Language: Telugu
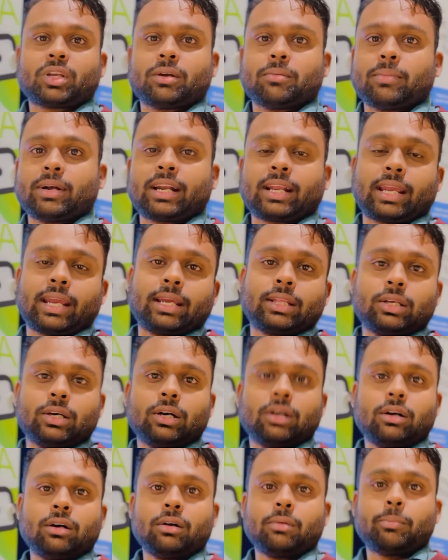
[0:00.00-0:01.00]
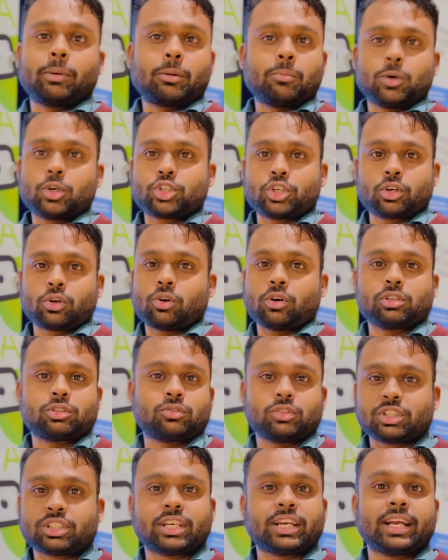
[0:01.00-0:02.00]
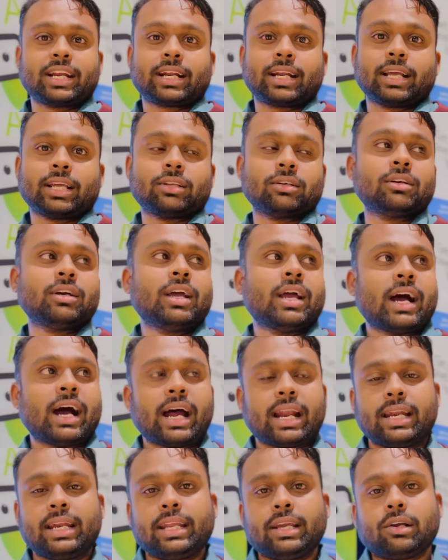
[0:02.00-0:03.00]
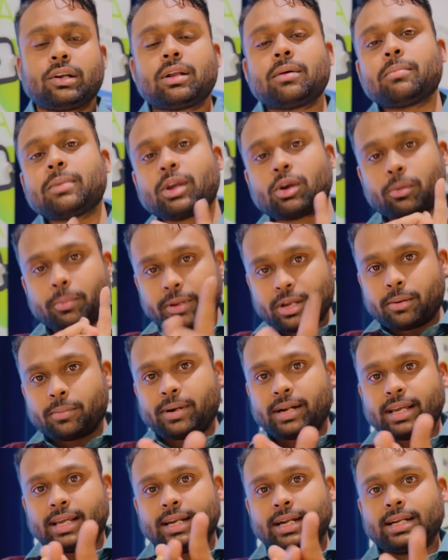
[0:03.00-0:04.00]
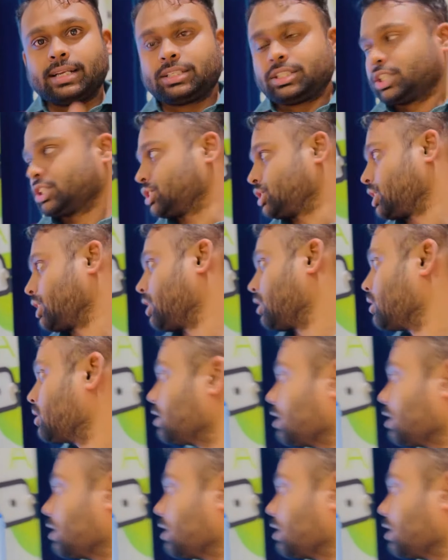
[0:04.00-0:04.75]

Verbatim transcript: మనకేదో ప్రమోషన్ కోసం చేయట్లేదు అన్నీ కూడా మీకు ఉపయోగపడాలనే చేస్తున్నాను